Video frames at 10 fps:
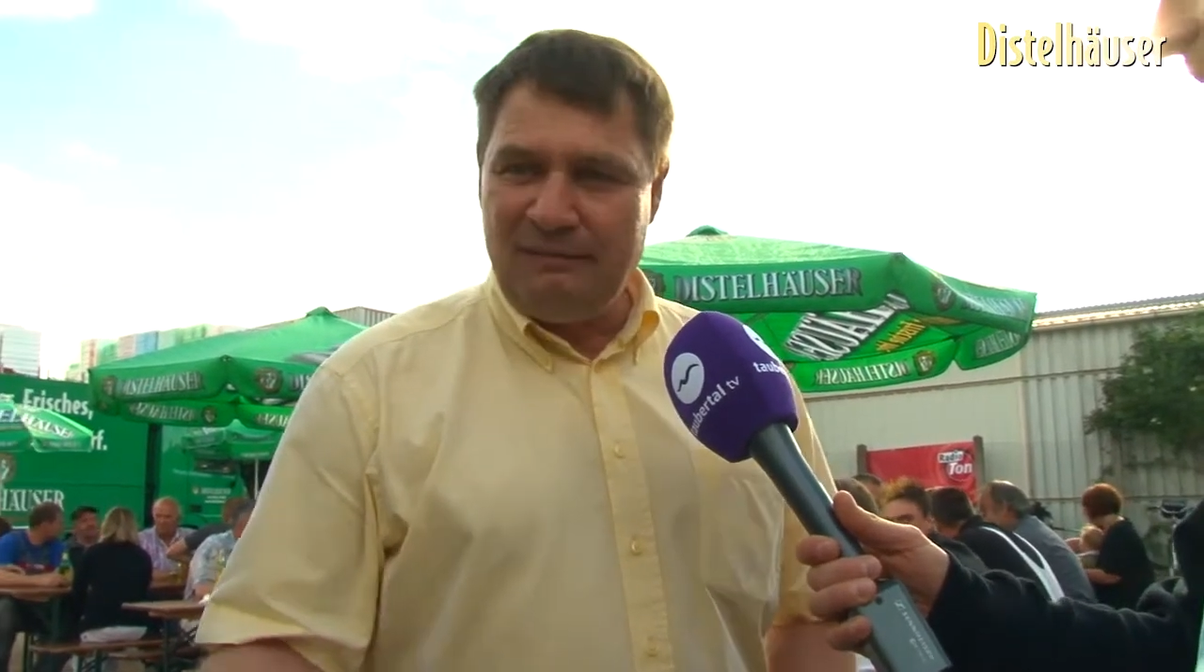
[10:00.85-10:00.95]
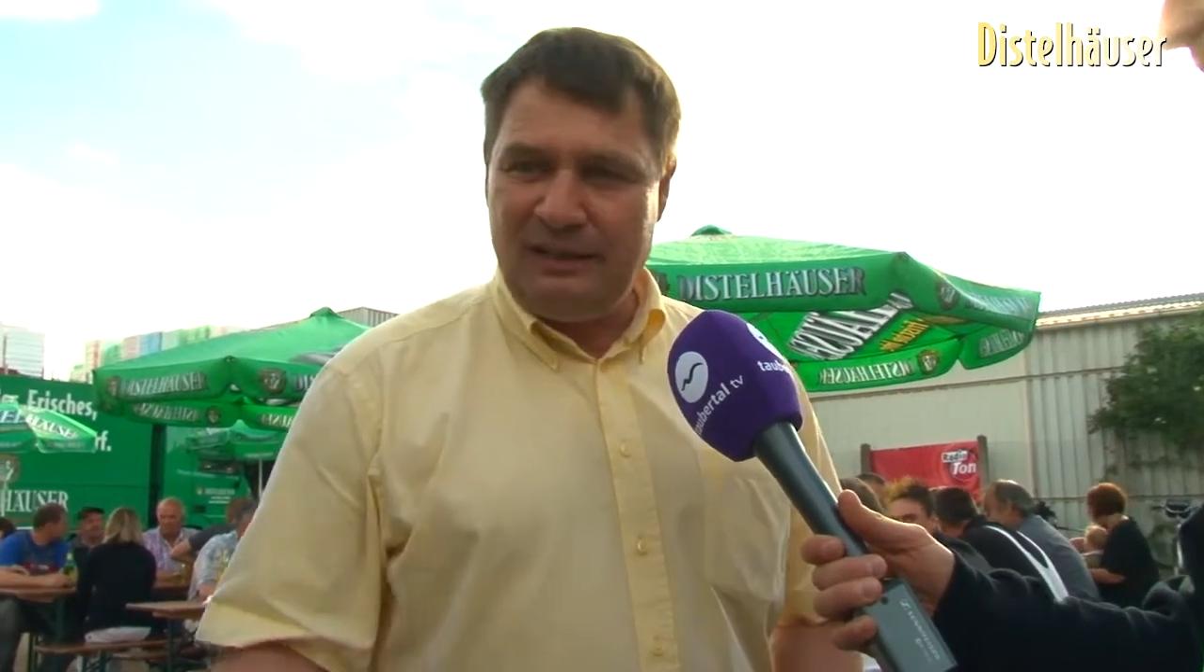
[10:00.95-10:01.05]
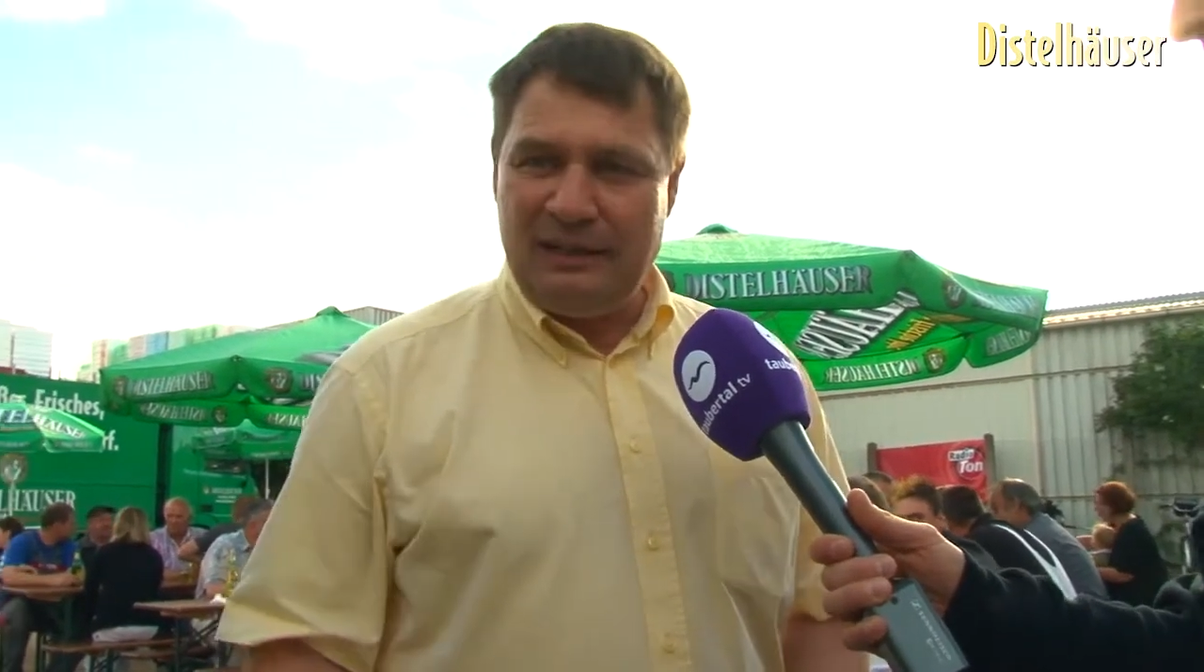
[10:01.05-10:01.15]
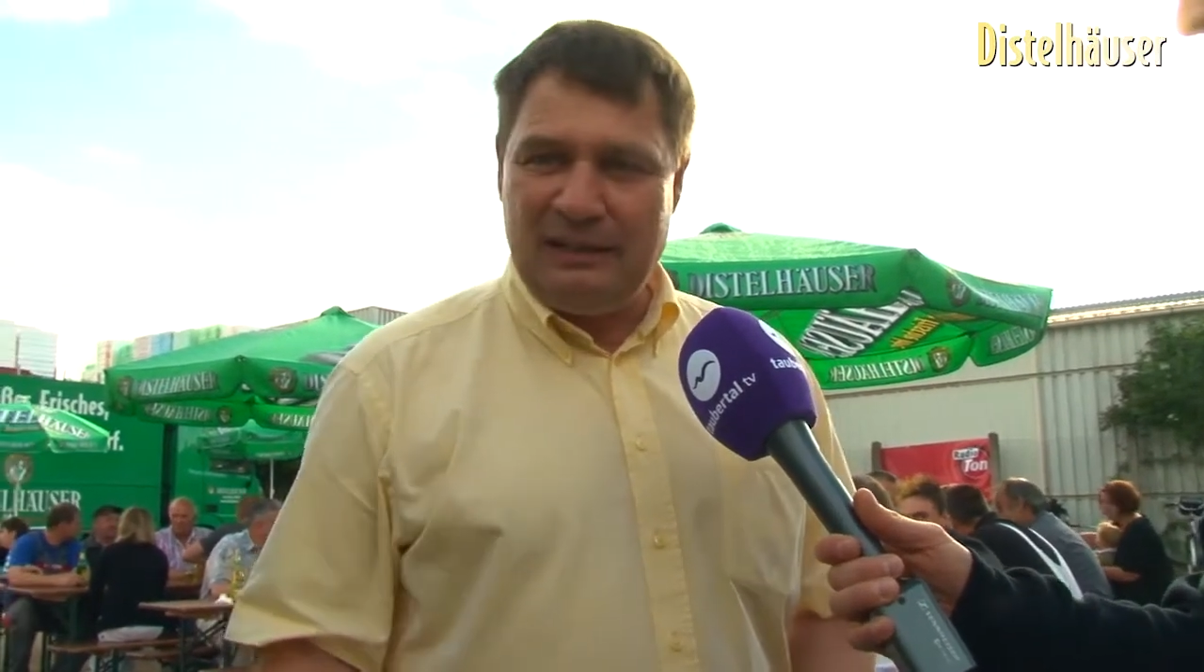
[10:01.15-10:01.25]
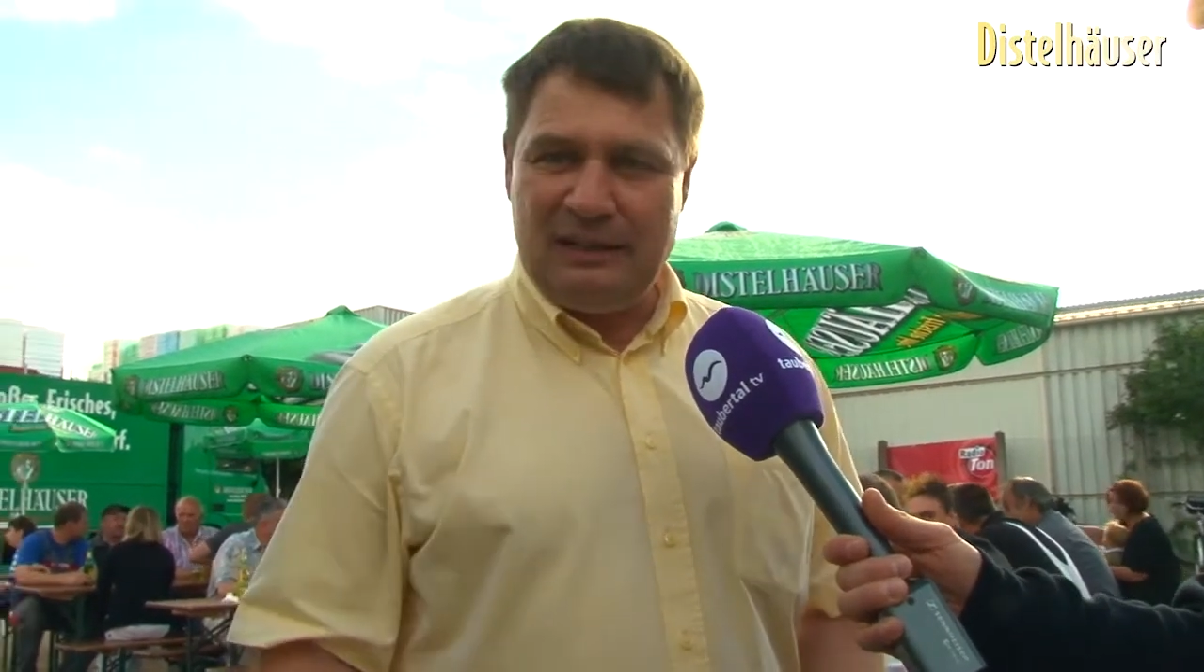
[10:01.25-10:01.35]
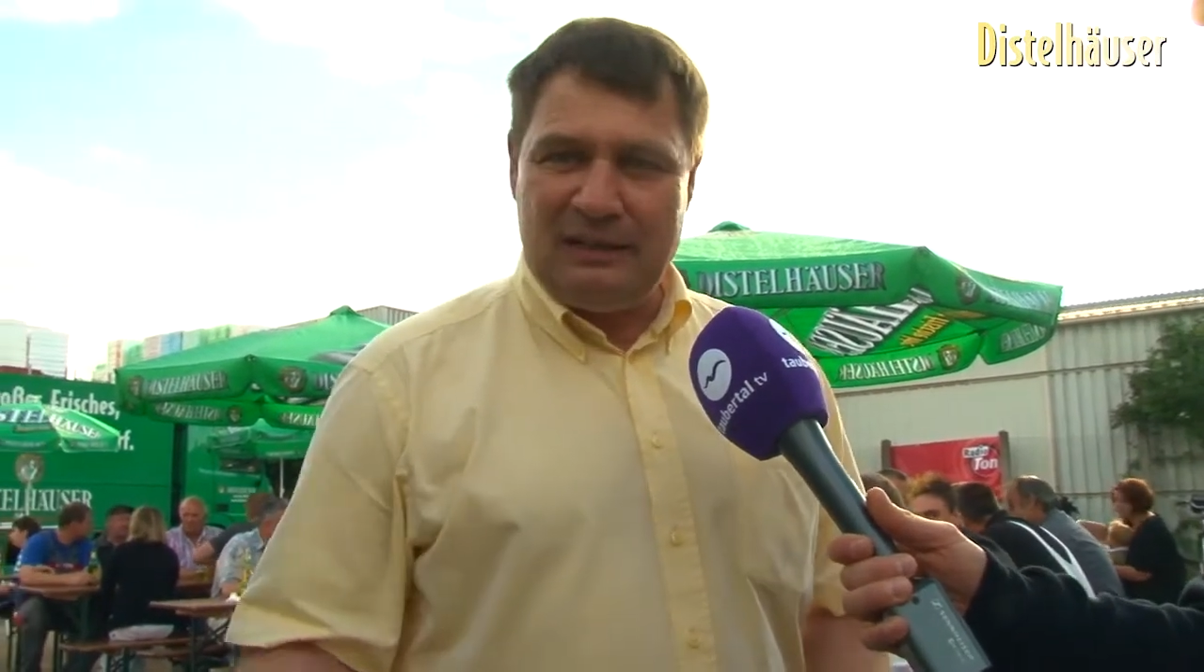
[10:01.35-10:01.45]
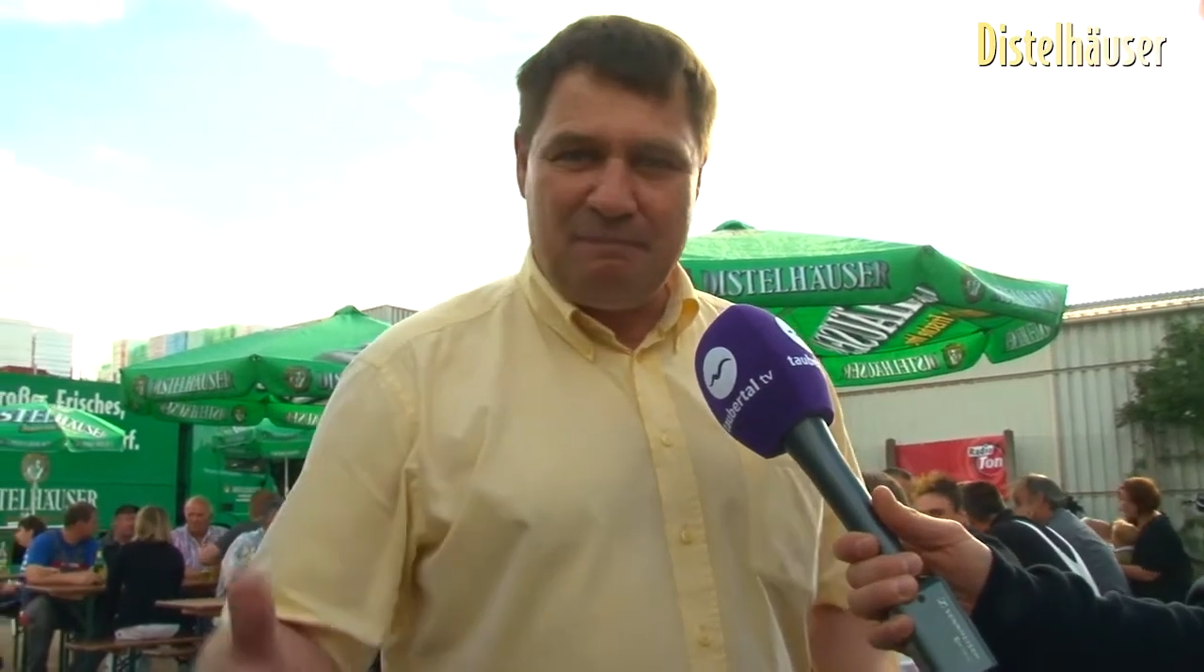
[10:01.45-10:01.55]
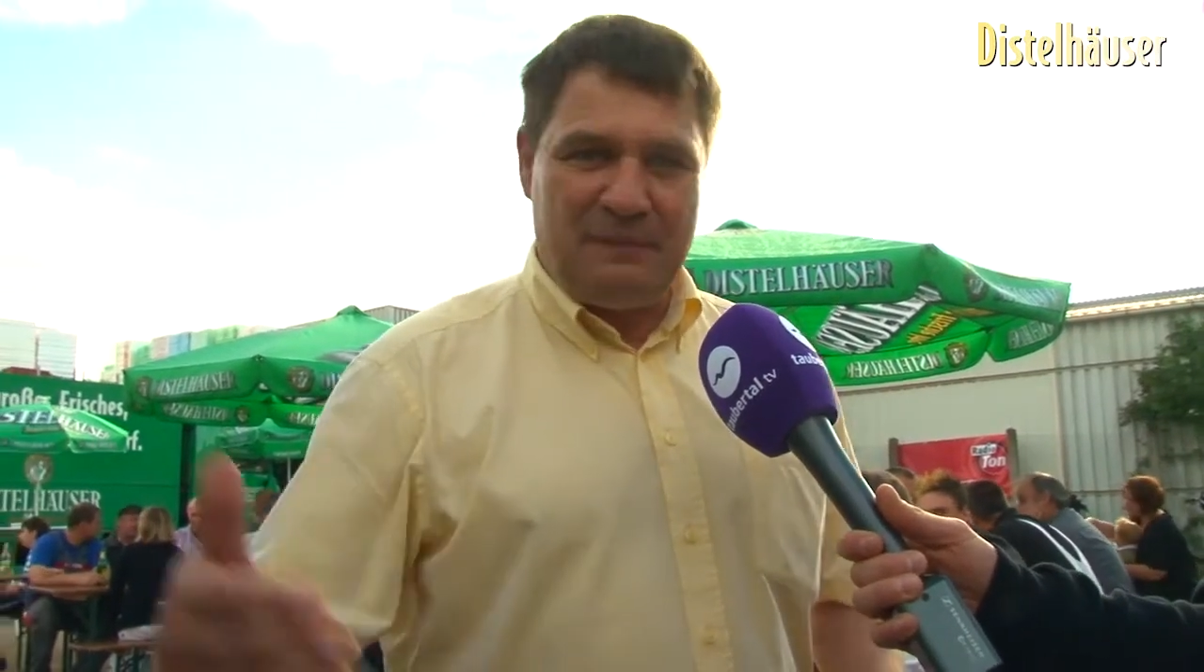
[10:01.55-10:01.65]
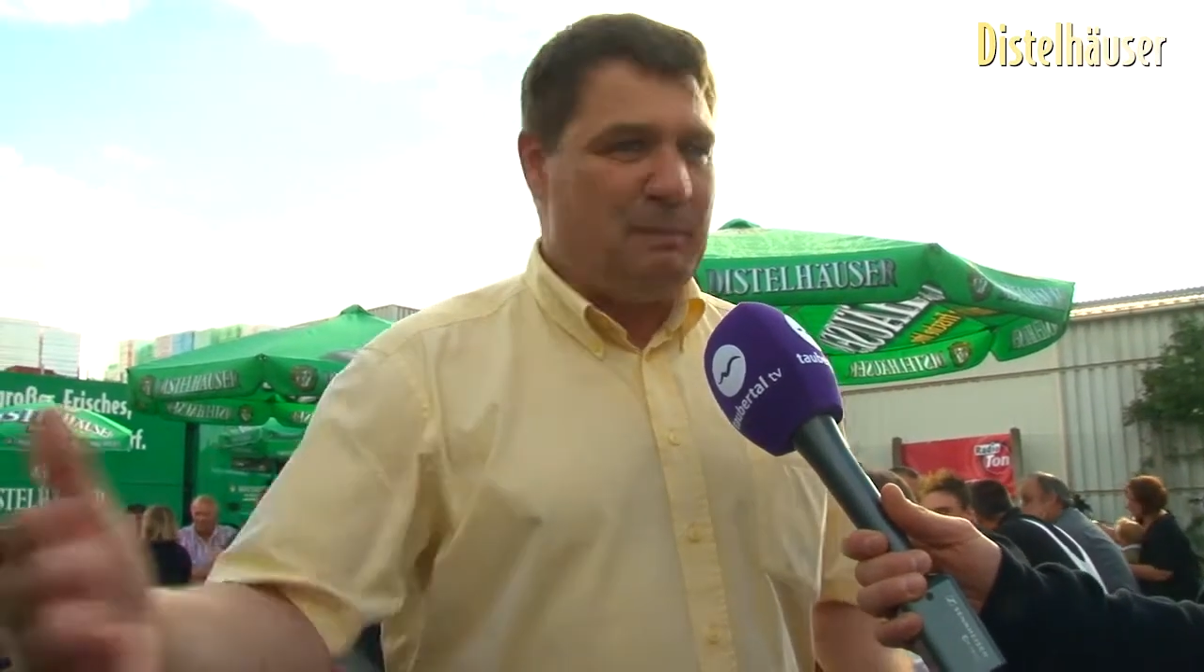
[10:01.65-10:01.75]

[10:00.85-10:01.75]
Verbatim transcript: wie ähm,